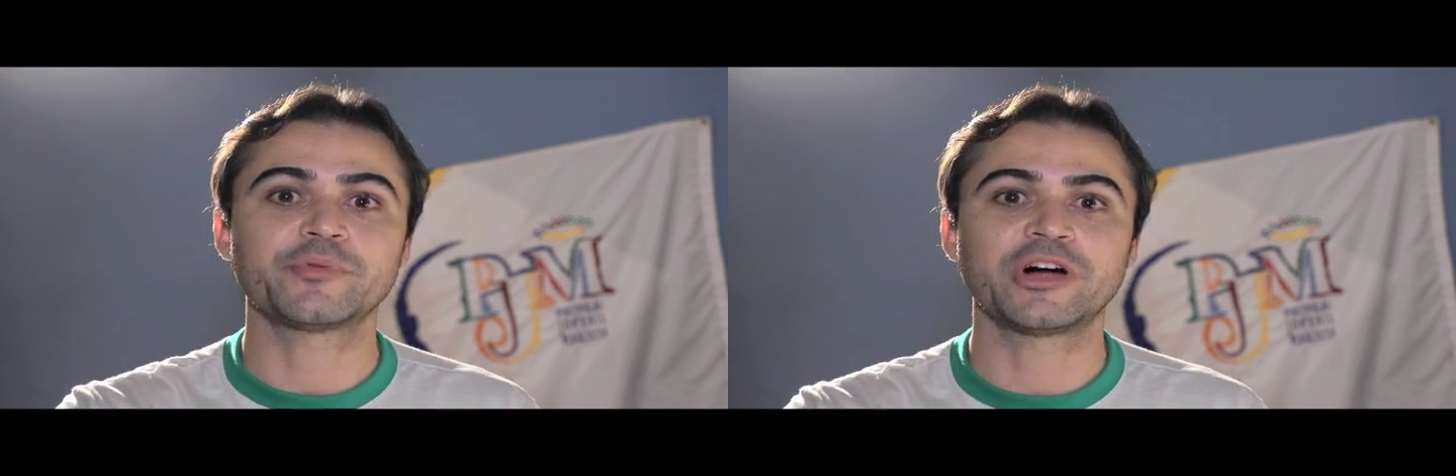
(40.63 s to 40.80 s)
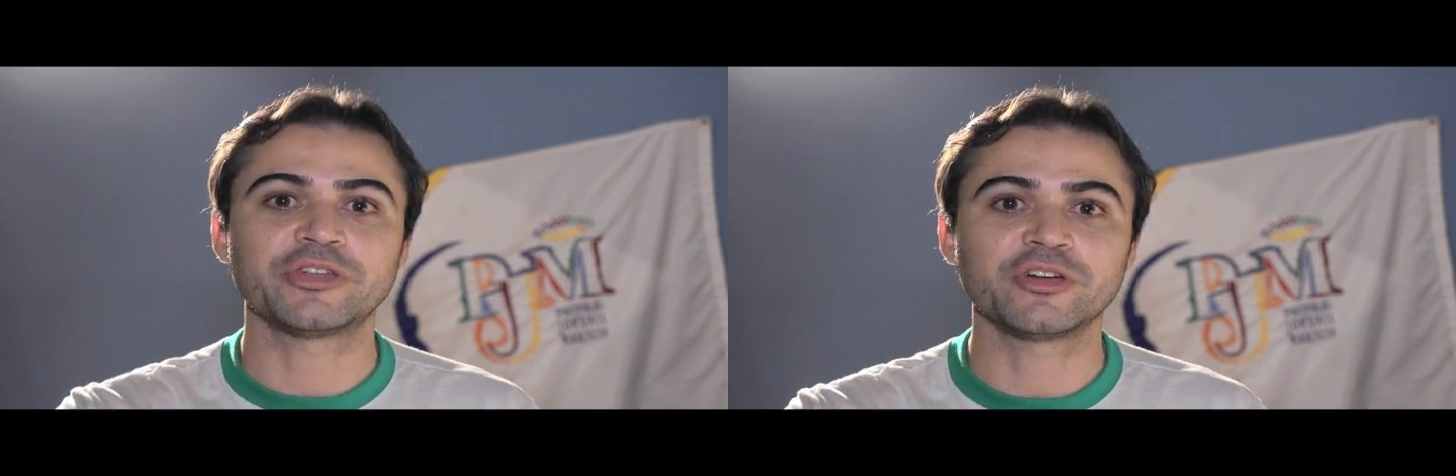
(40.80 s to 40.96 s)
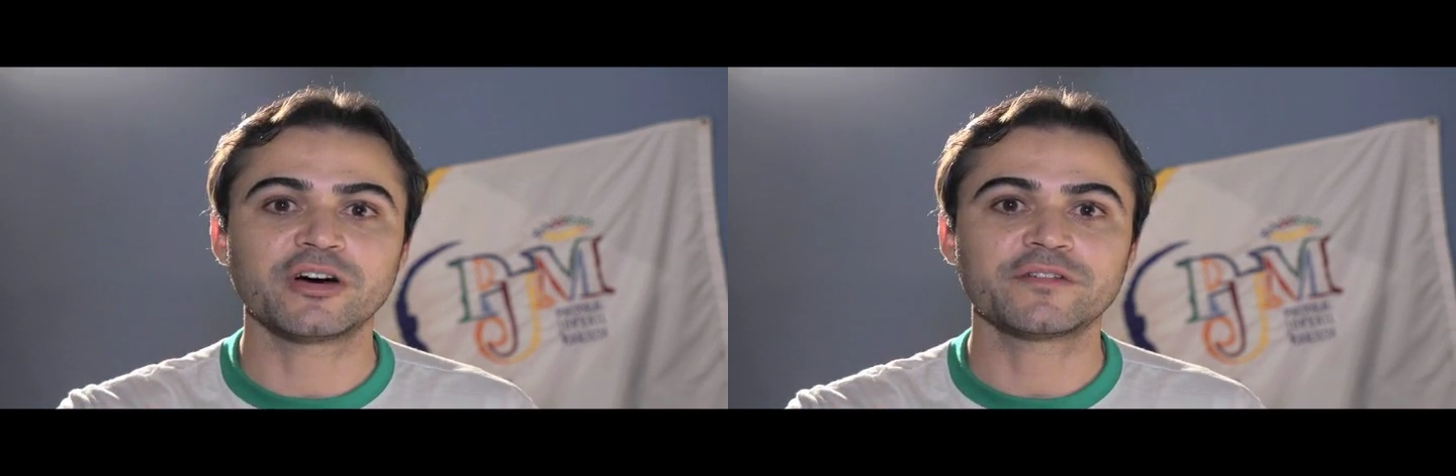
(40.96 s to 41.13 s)

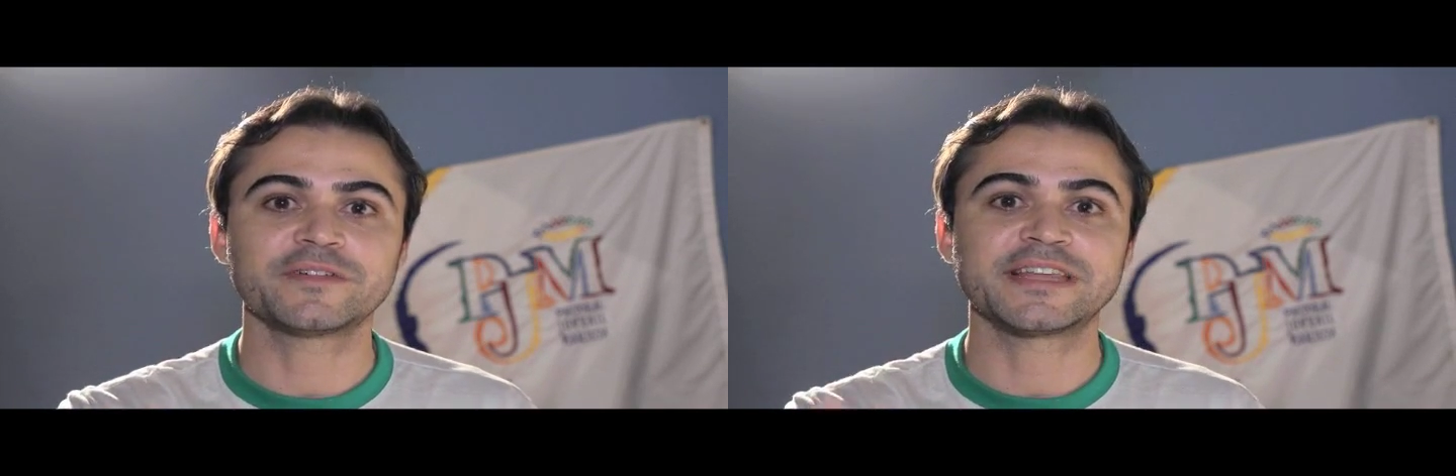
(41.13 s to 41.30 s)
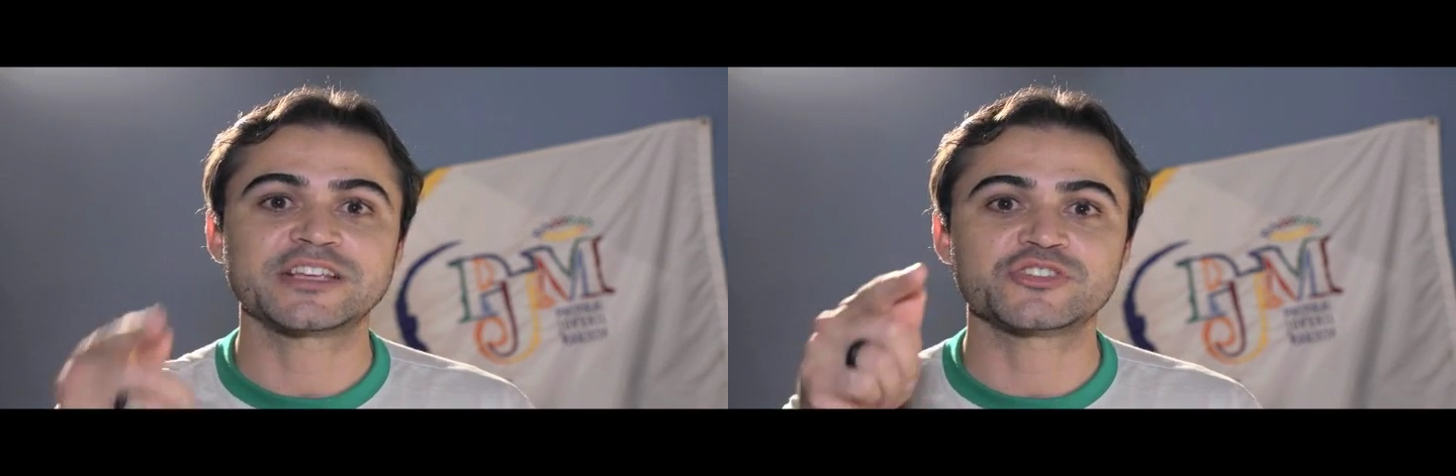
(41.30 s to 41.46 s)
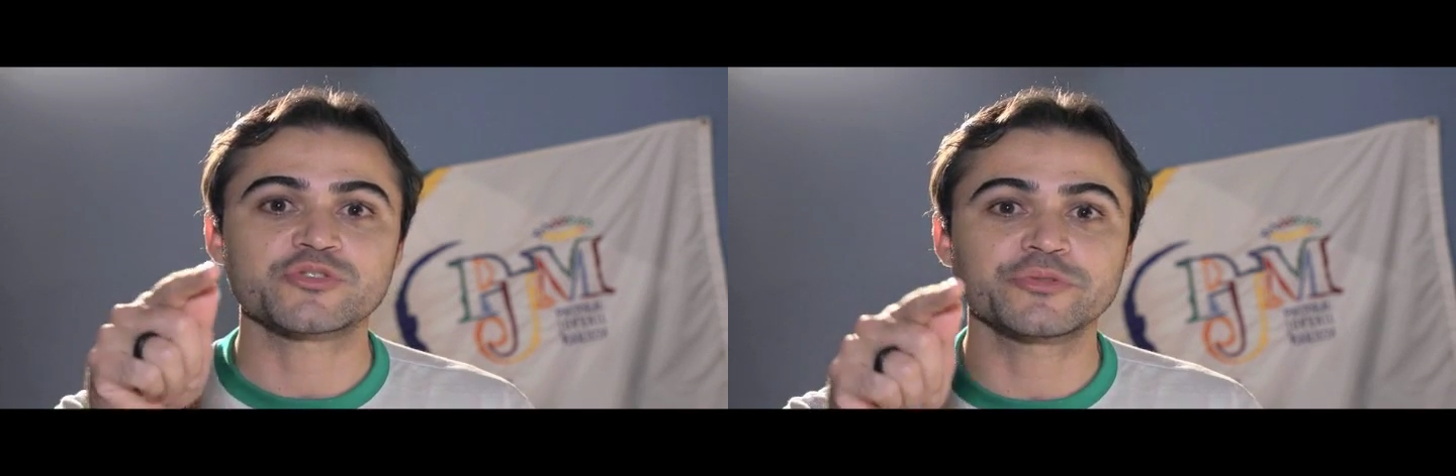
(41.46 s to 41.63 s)
boa nova
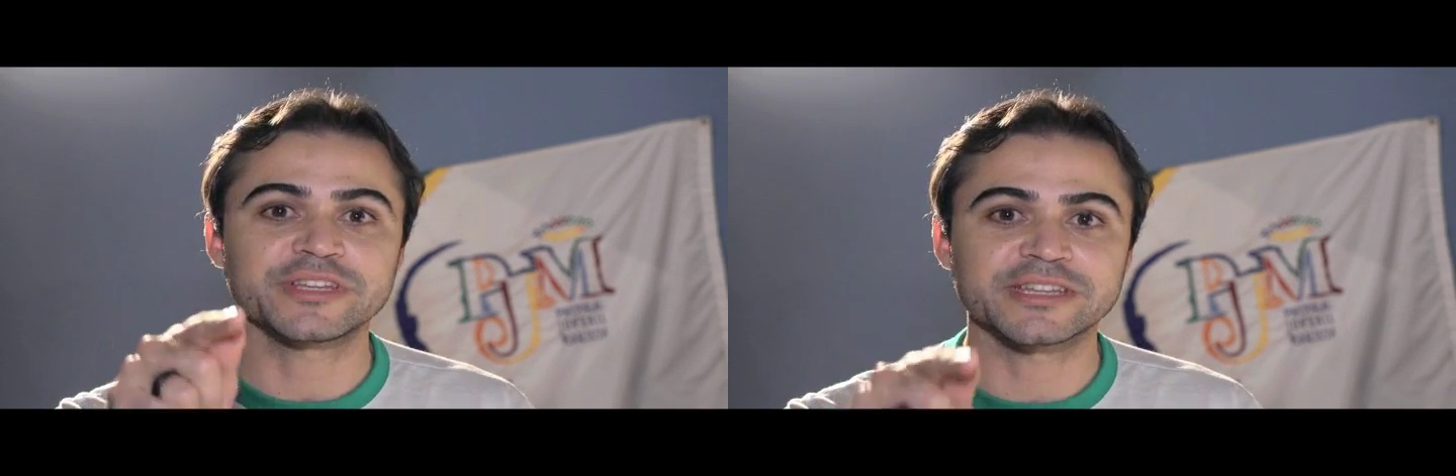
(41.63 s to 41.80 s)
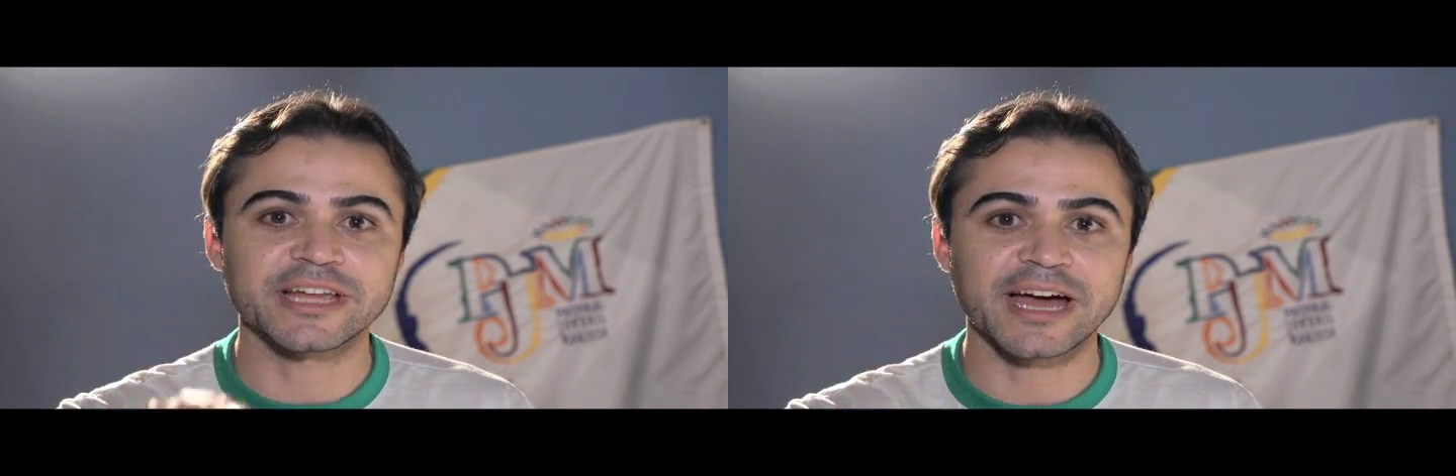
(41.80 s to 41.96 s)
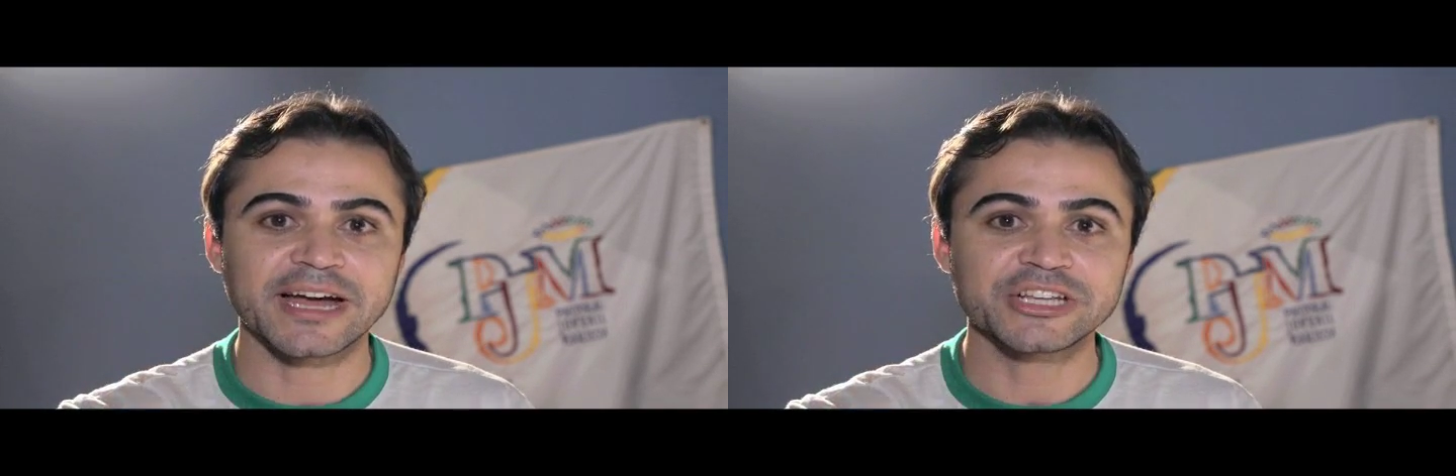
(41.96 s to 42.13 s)
na sua
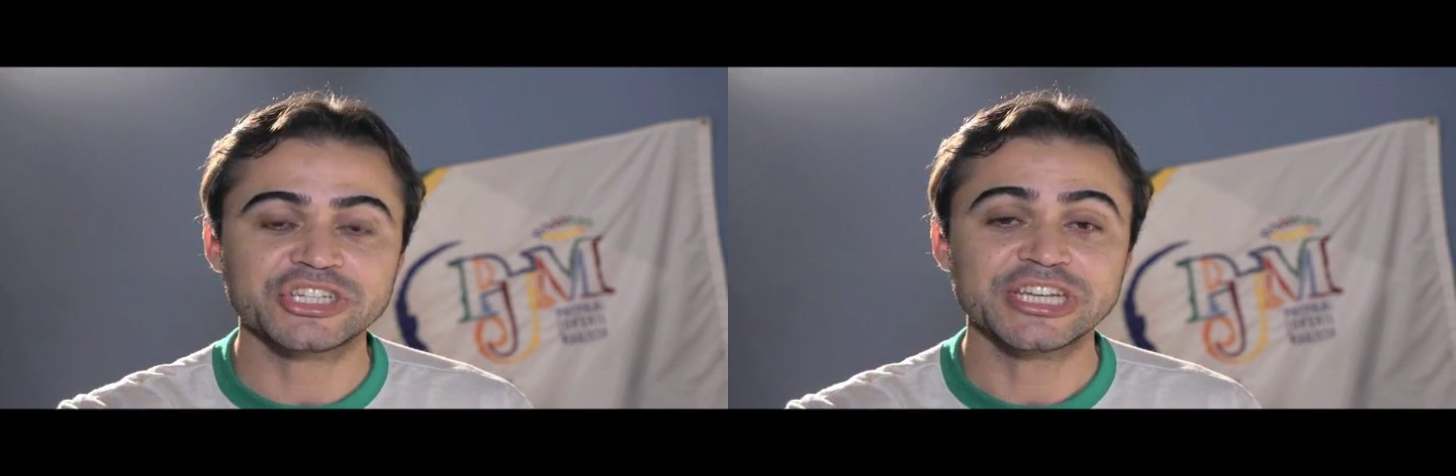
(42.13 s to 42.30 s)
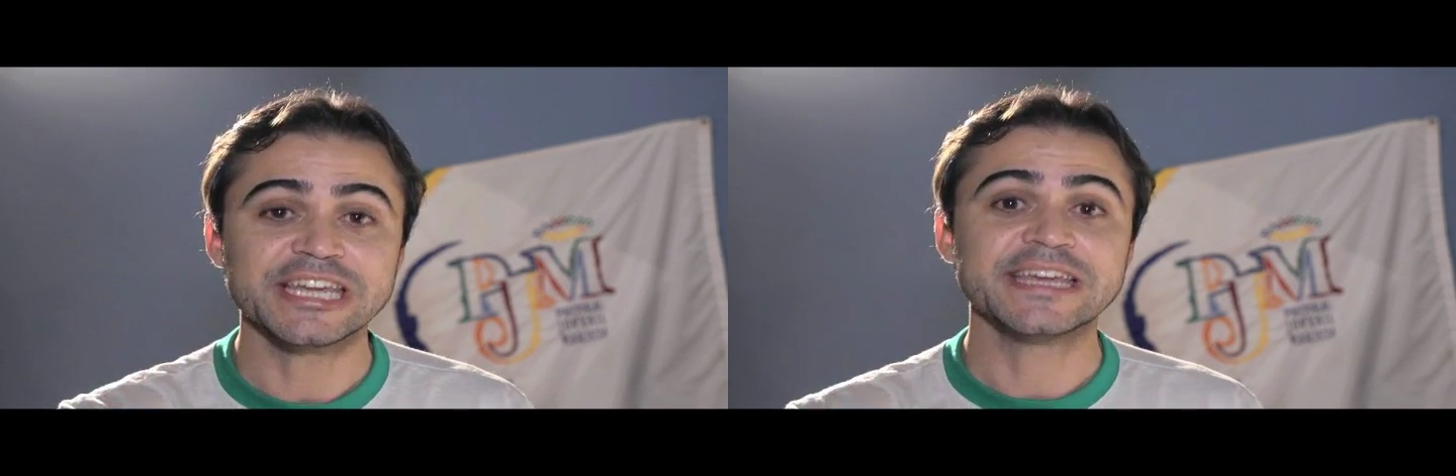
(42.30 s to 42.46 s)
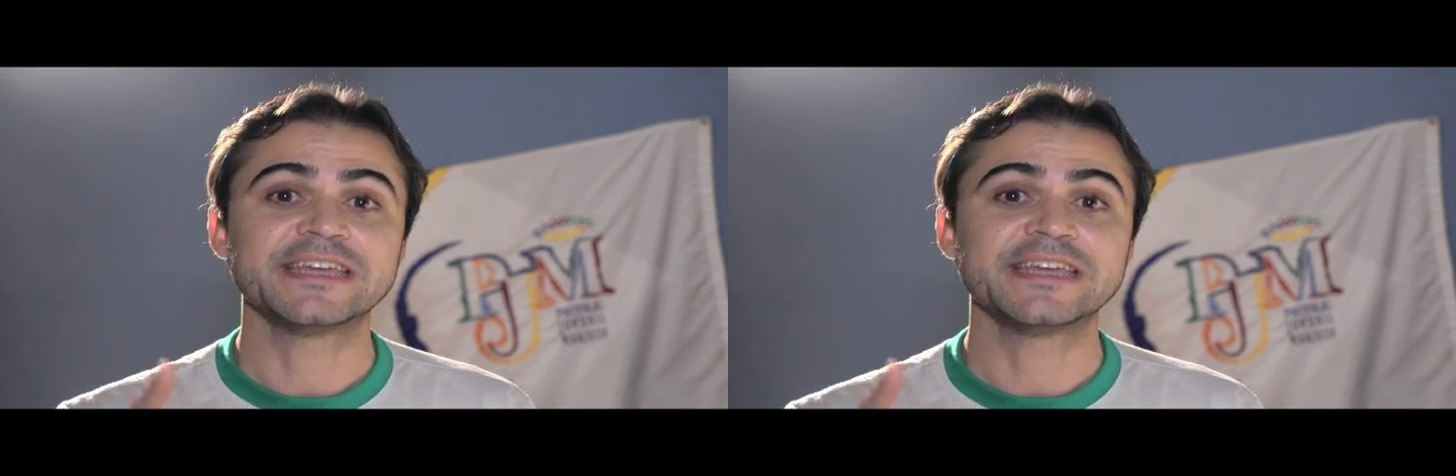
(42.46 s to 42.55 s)
unidade.